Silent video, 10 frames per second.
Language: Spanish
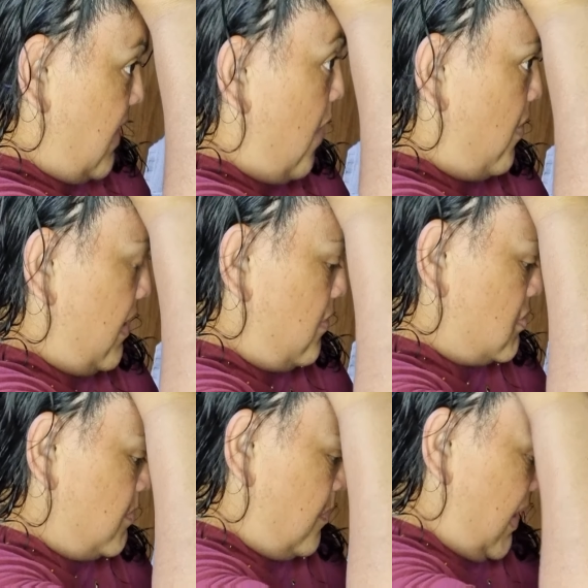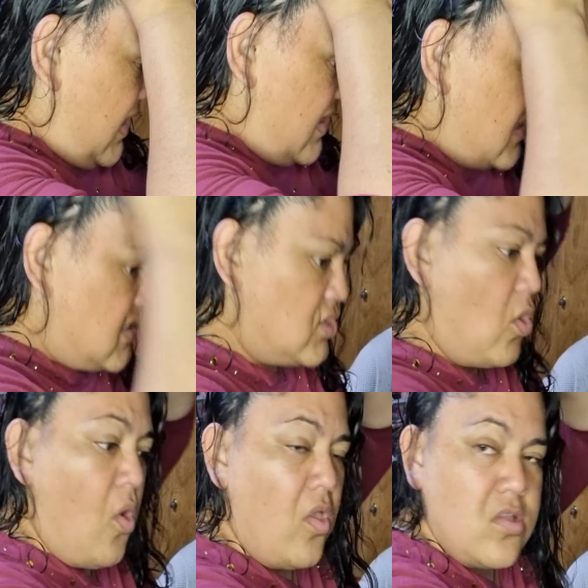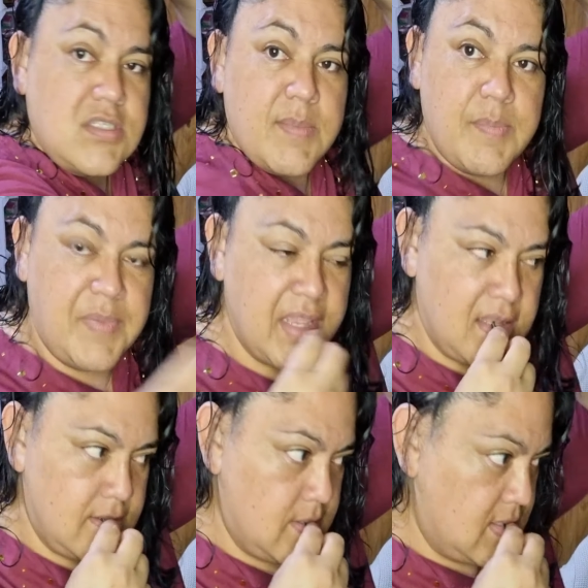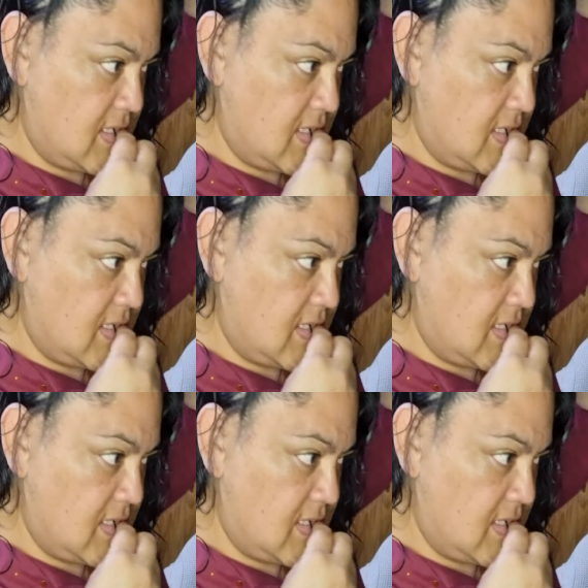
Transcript: ahora los peines, todo se me pierde.